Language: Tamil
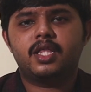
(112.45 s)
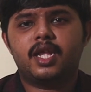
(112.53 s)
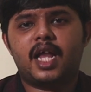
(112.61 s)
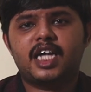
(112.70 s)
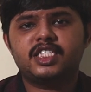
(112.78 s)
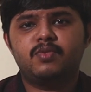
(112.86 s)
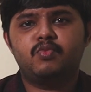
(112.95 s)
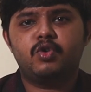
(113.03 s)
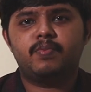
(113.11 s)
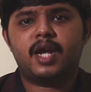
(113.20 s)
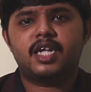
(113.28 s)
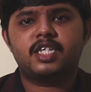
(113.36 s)
இந்த லாஸ்ட்
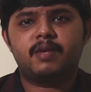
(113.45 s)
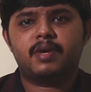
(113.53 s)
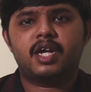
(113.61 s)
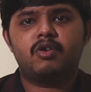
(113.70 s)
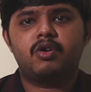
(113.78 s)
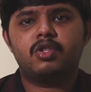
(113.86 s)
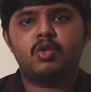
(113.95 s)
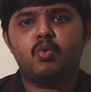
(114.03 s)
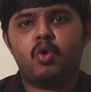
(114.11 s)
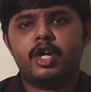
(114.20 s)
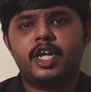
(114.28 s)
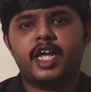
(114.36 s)
மூணு பிளான்ஸில் பார்த்தீங்கன்னா உங்களுக்கு
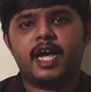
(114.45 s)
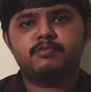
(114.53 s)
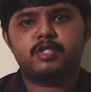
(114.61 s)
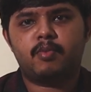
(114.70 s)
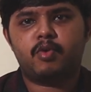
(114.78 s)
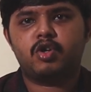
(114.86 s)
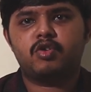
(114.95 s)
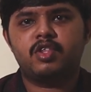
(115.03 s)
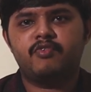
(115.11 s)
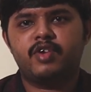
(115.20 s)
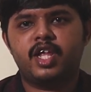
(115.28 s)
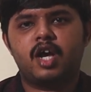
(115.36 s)
வந்து ஓடிடி ஆப் சப்போர்ட்டும்
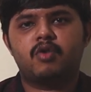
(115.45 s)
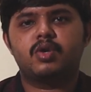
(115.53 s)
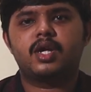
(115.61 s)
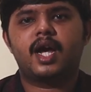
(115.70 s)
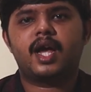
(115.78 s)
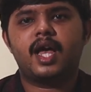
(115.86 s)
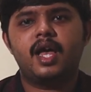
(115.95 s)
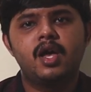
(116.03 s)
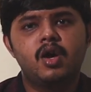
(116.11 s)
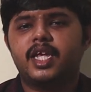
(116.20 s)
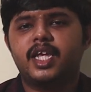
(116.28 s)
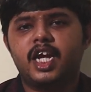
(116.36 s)
வந்து ஃப்ரீயாக கொடுக்குறாங்க
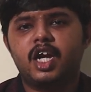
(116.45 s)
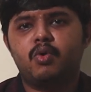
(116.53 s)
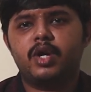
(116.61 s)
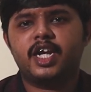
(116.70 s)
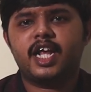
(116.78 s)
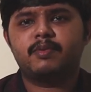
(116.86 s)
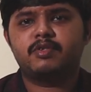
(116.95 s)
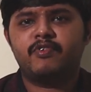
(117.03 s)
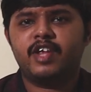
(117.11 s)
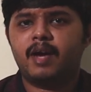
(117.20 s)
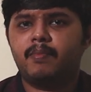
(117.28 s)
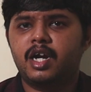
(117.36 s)
என்னென்ன ஓடிடி ஆப்ஸ்
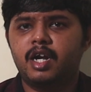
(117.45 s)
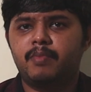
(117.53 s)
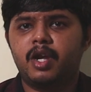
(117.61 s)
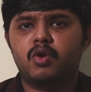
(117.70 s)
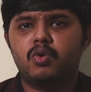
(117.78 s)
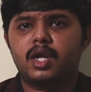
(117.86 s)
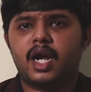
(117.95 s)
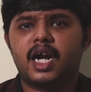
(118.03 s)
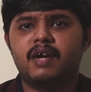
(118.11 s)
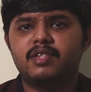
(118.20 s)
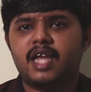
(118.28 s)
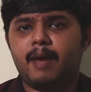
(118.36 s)
ஃப்ரீயாக பண்டில் பண்ணி
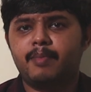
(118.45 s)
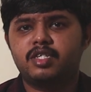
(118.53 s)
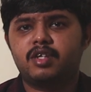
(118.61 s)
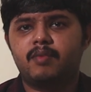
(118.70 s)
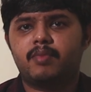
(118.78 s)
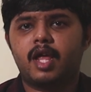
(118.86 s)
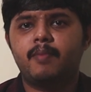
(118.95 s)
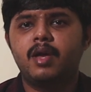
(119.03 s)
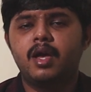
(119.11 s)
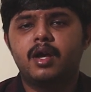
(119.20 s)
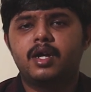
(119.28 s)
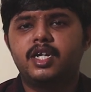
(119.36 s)
கொடுக்குறாங்கன்னா வந்து அமேசான் ப்ரைம்
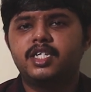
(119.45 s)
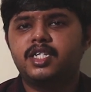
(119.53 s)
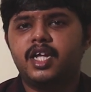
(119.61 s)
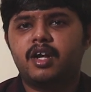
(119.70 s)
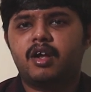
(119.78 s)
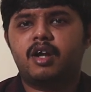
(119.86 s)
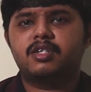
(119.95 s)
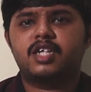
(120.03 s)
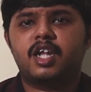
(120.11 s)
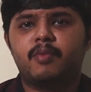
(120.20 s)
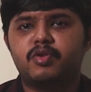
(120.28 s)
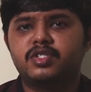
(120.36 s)
டிஸ்னி அண்ட்
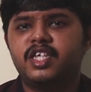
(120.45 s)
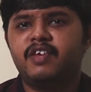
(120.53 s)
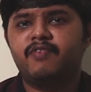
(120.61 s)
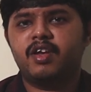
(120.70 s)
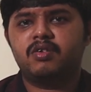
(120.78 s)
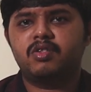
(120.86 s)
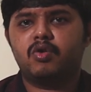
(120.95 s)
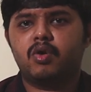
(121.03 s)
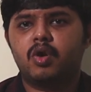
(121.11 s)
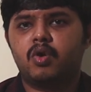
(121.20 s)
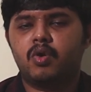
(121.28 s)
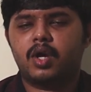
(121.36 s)
ஹாட்ஸ்டார் அப்புறம் ஜி ஃபை வந்து
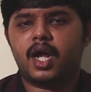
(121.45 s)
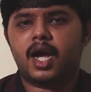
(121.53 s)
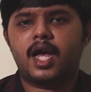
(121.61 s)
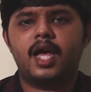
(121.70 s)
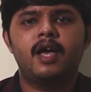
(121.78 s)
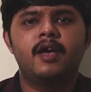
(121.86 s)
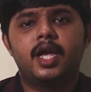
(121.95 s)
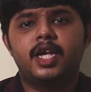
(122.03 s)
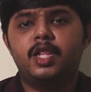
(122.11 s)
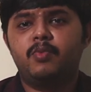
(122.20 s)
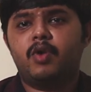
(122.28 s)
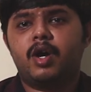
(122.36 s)
உங்களுக்கு கொடுக்குறாங்க
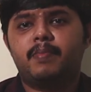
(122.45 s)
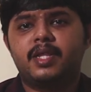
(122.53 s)
இது போக